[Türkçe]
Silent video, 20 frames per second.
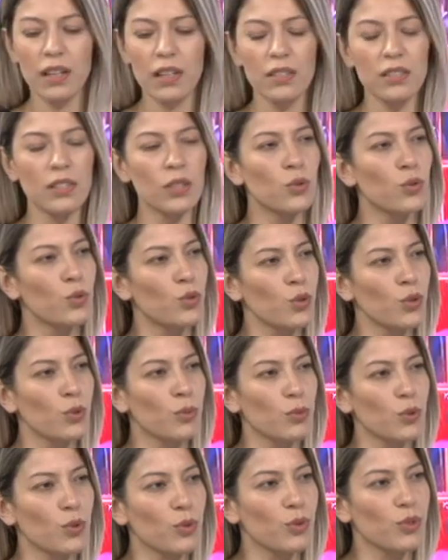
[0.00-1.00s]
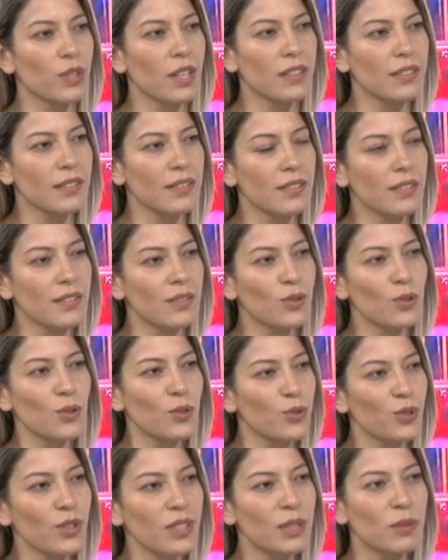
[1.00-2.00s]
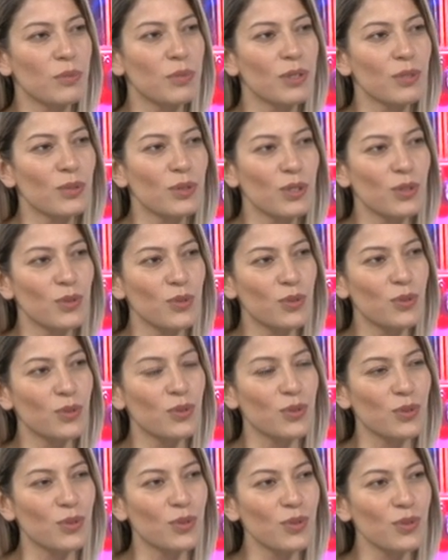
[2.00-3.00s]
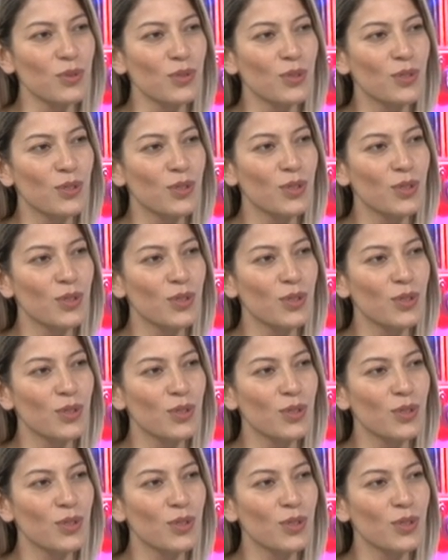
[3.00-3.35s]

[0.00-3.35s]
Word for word: her şeyi görüyor mu? Yani ne oluyor? Arabayı oraya götürüyoruz.